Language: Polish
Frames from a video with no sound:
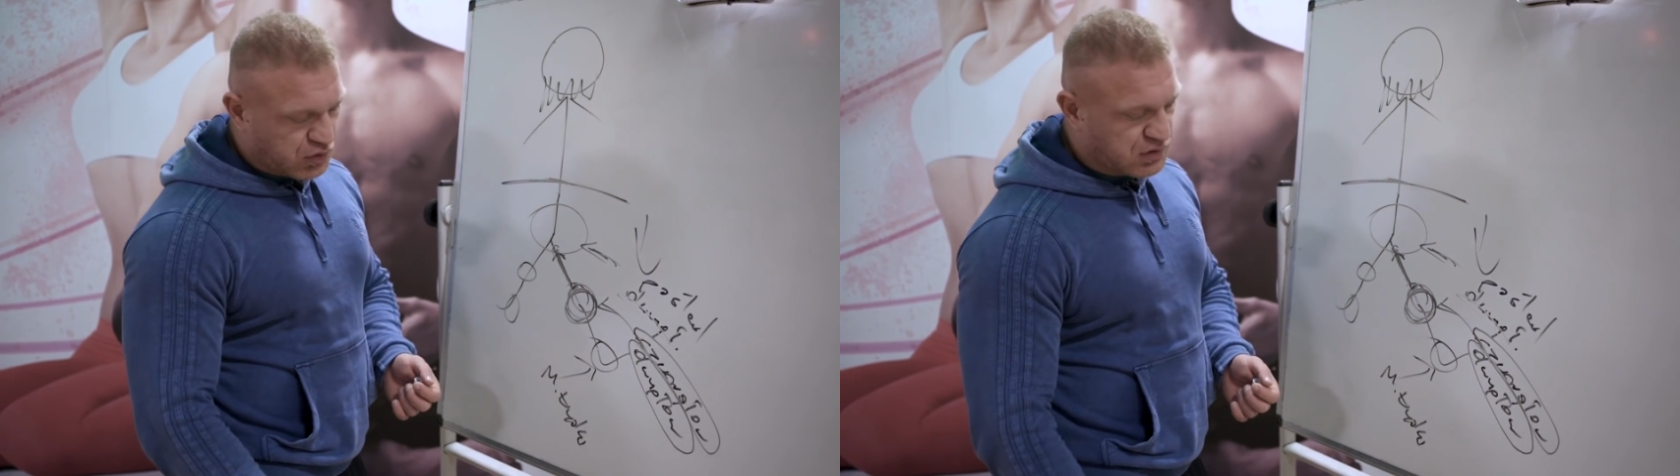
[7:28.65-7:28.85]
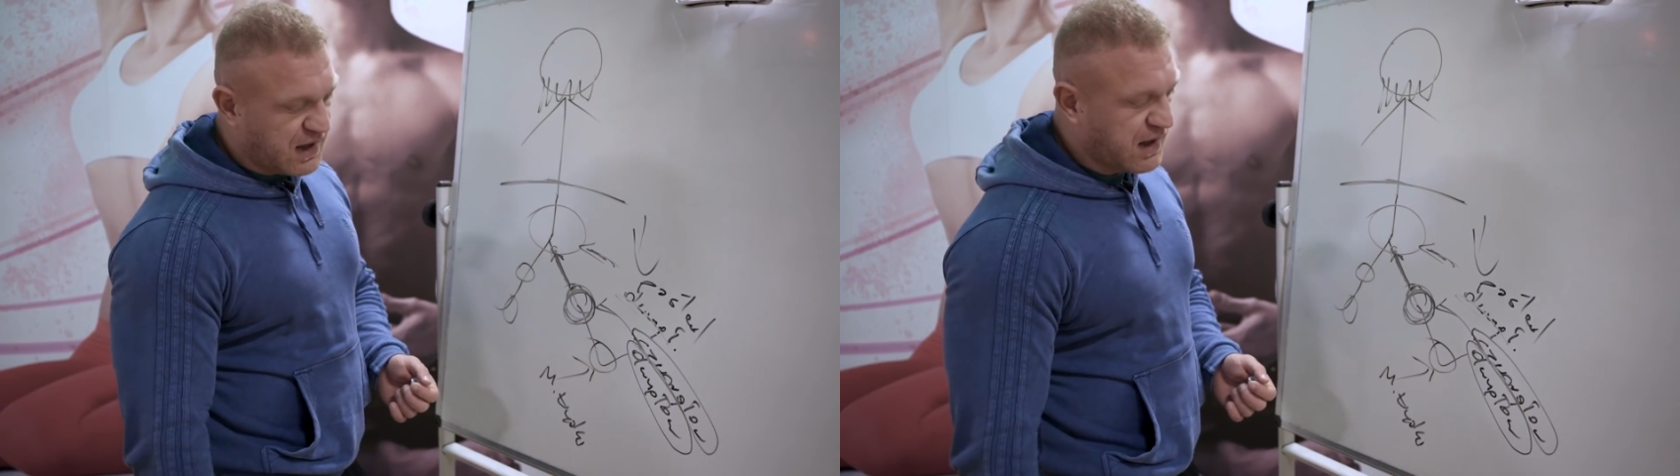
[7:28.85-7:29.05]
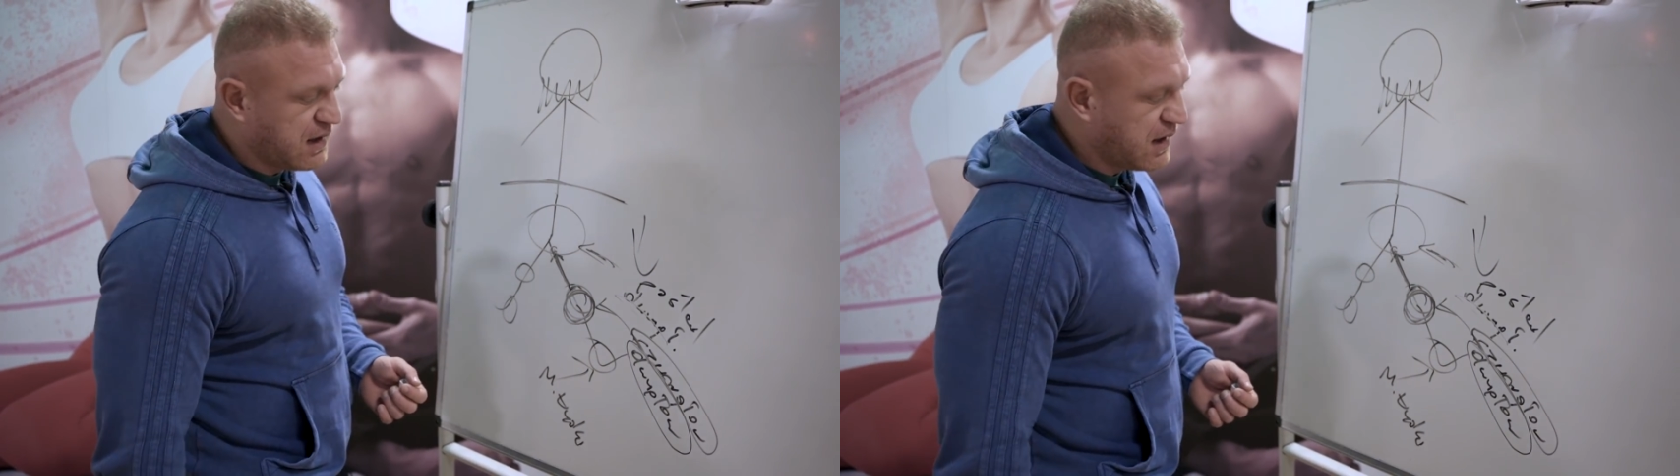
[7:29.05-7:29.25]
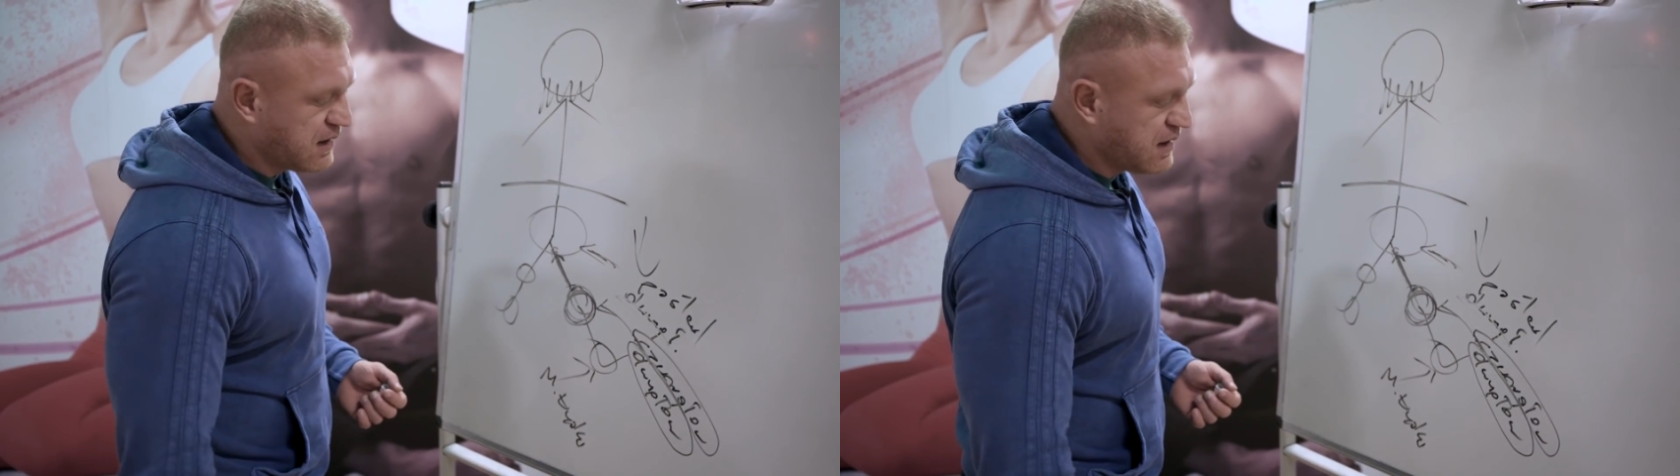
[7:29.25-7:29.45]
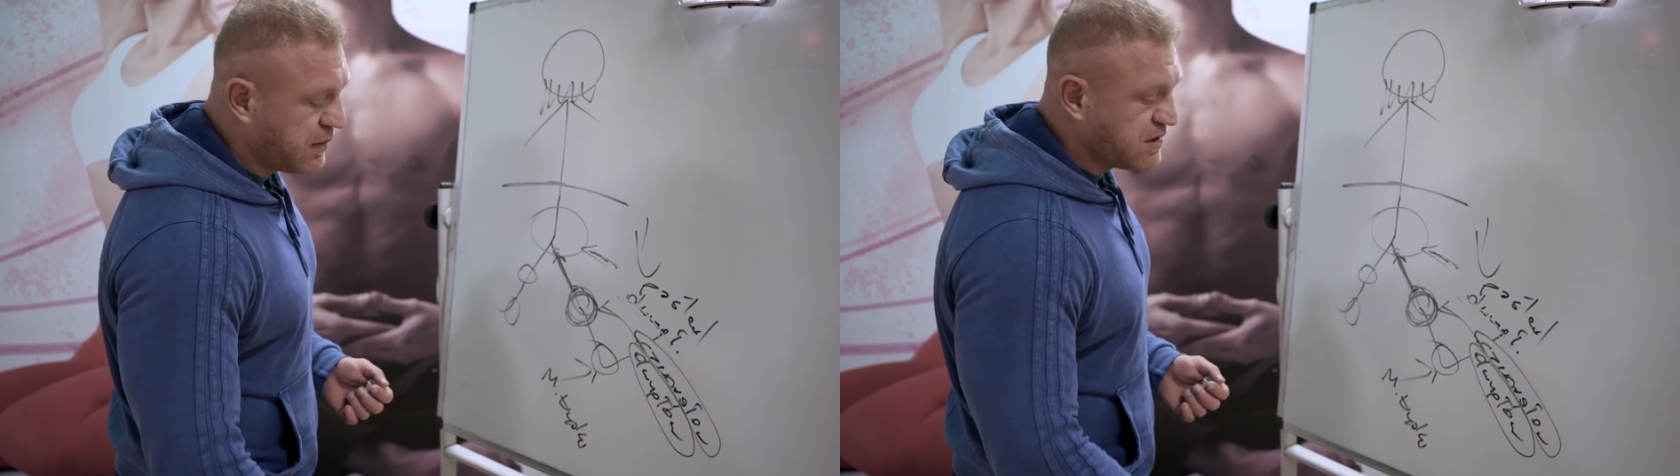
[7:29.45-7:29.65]
Tutaj
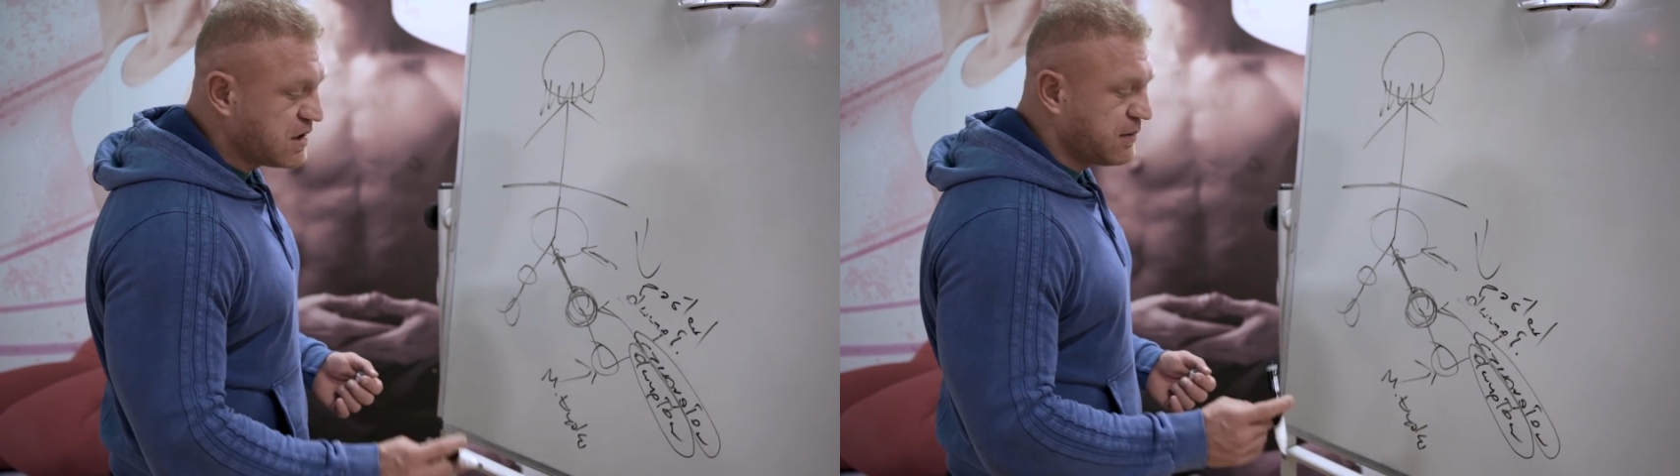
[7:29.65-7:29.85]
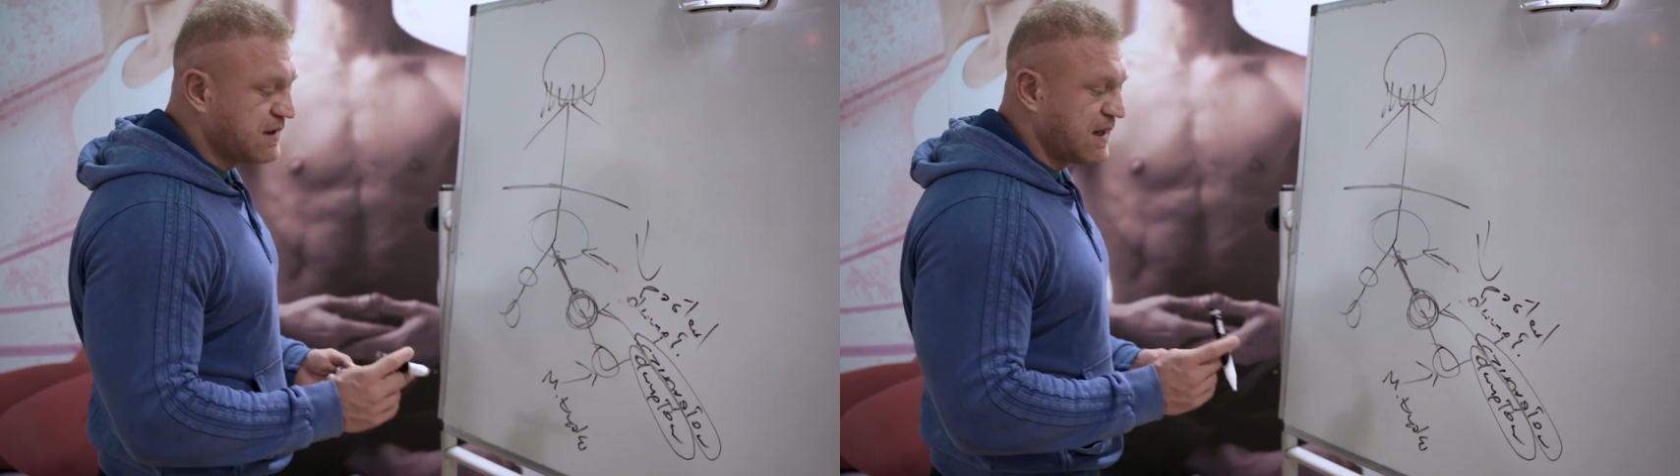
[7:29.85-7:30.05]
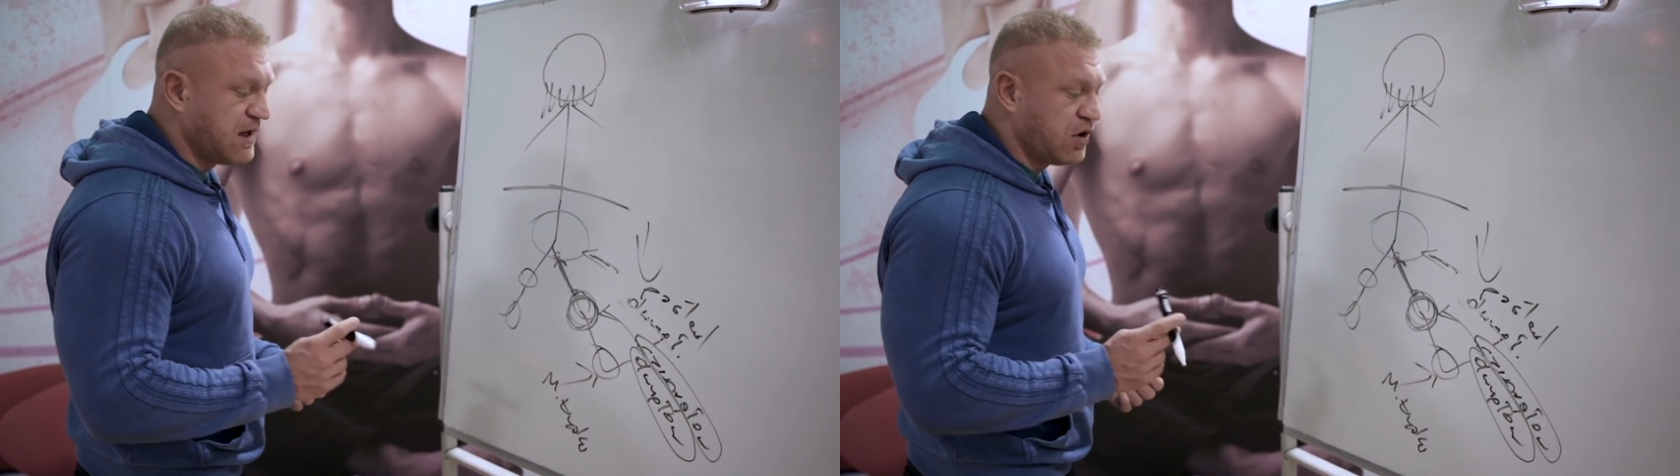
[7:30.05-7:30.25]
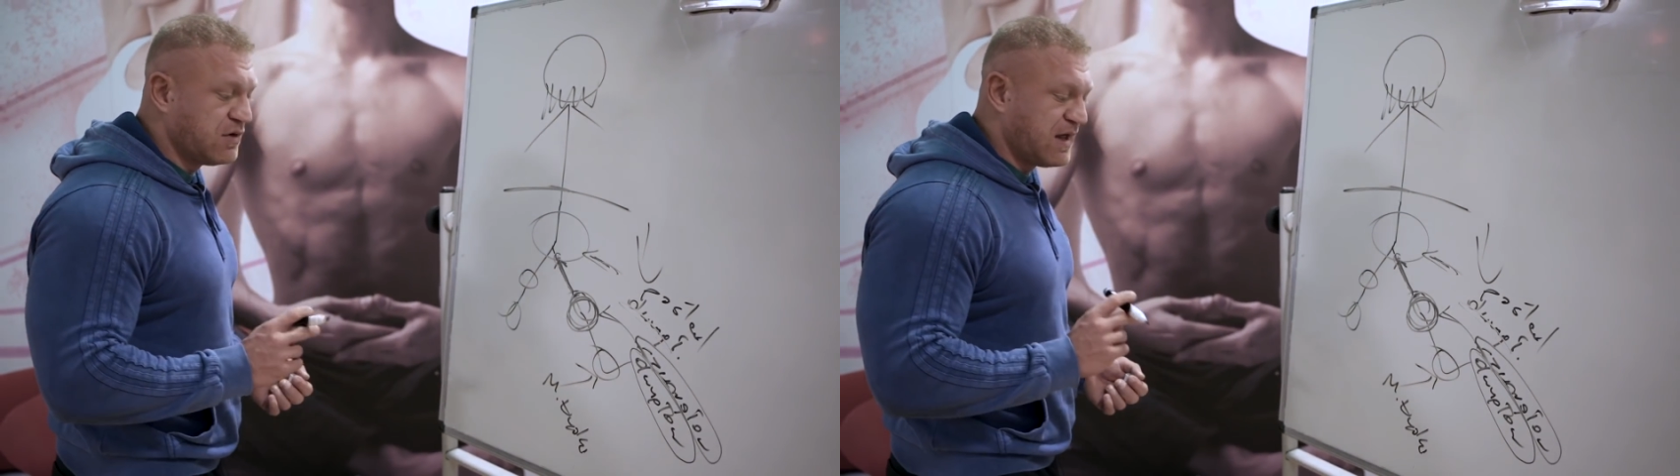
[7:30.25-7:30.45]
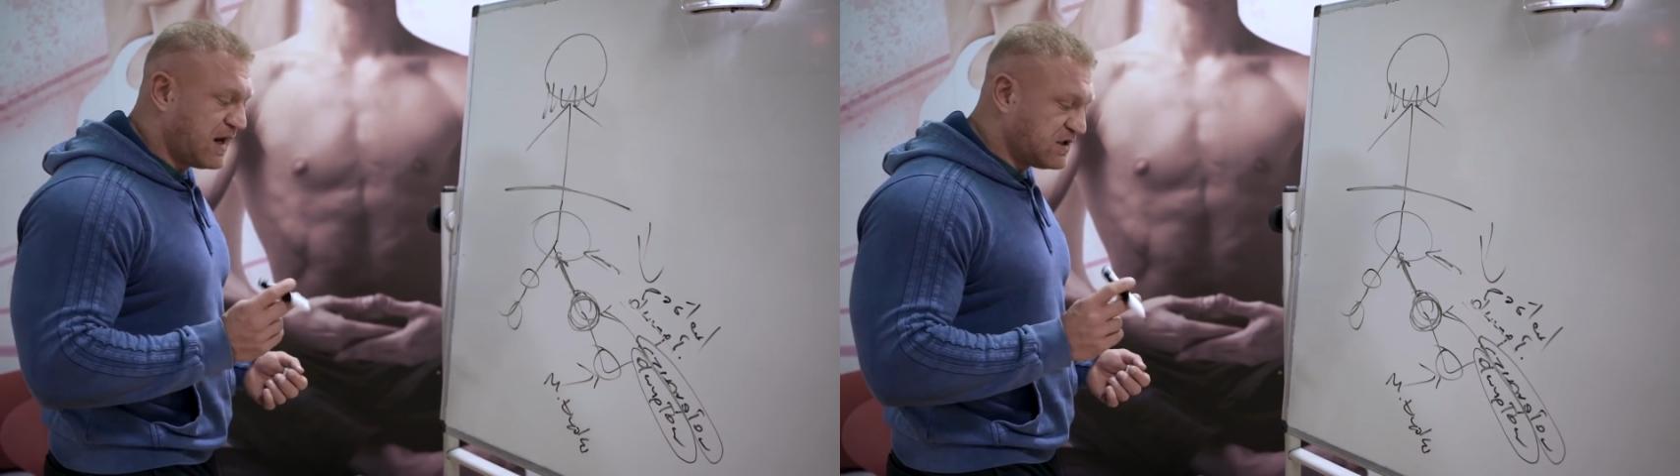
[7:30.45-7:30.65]
e, nie będziemy na niego
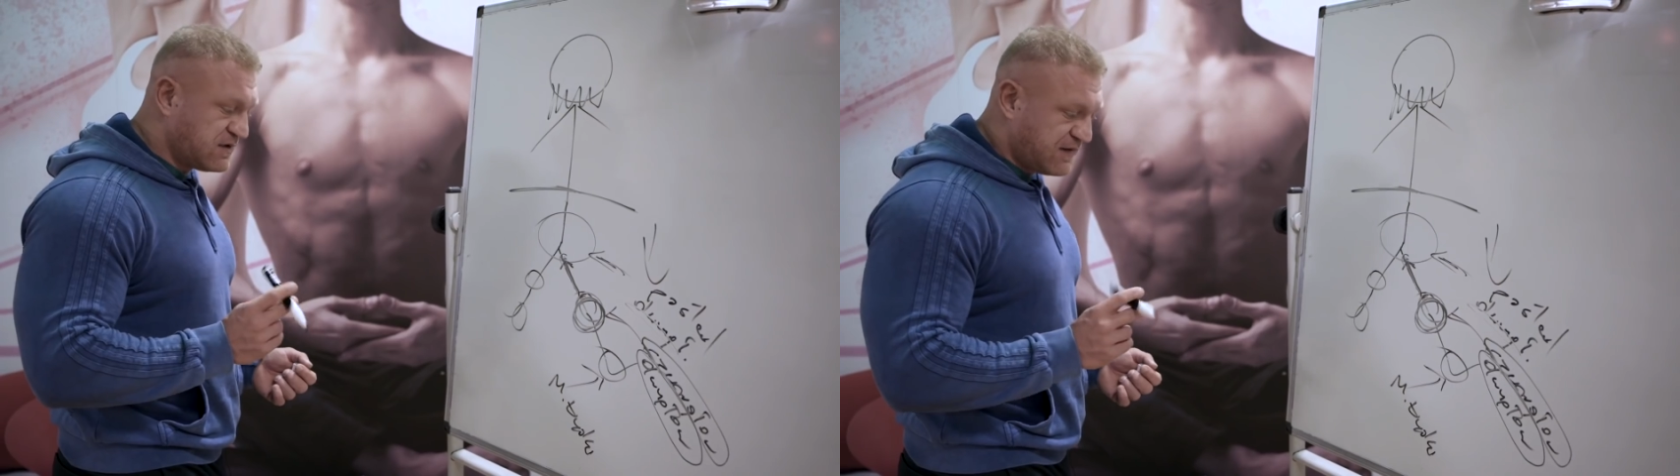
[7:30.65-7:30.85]
na razie